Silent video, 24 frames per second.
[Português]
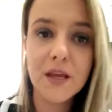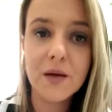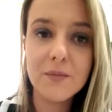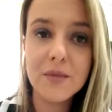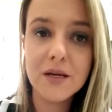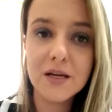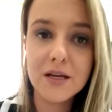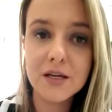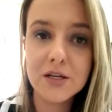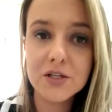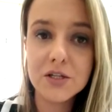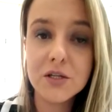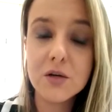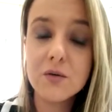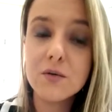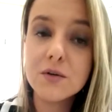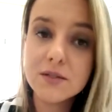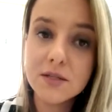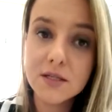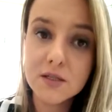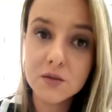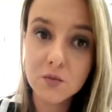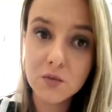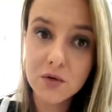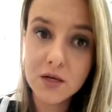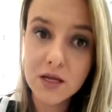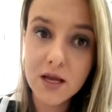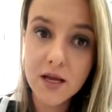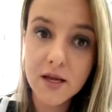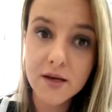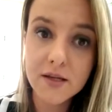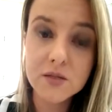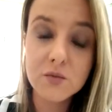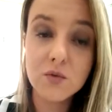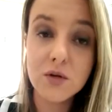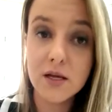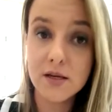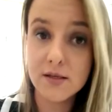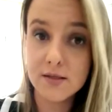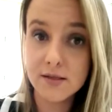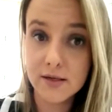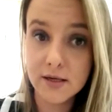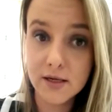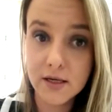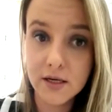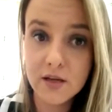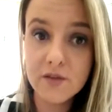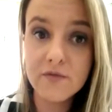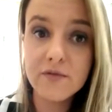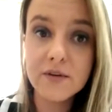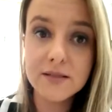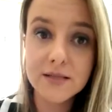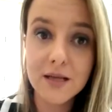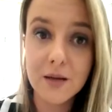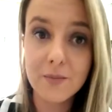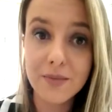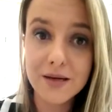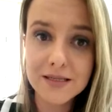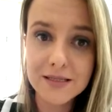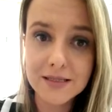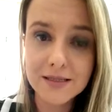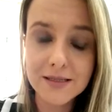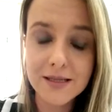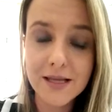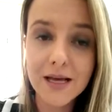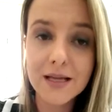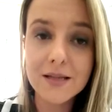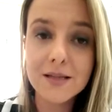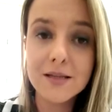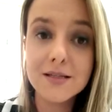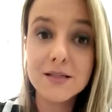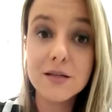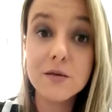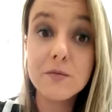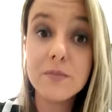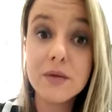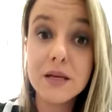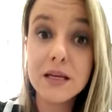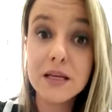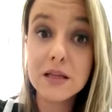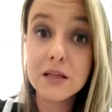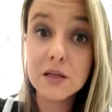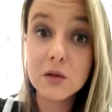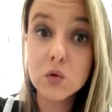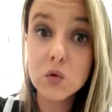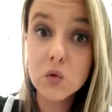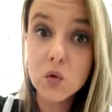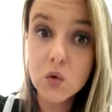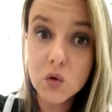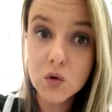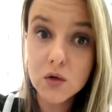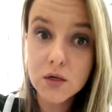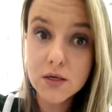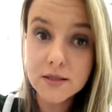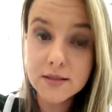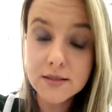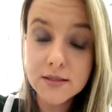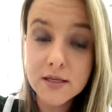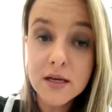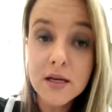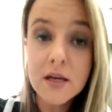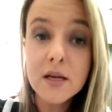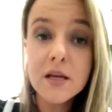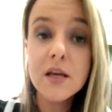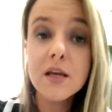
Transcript: a minha gratidão a essas mulheres, mulheres incríveis, capacitadas, empreendedoras,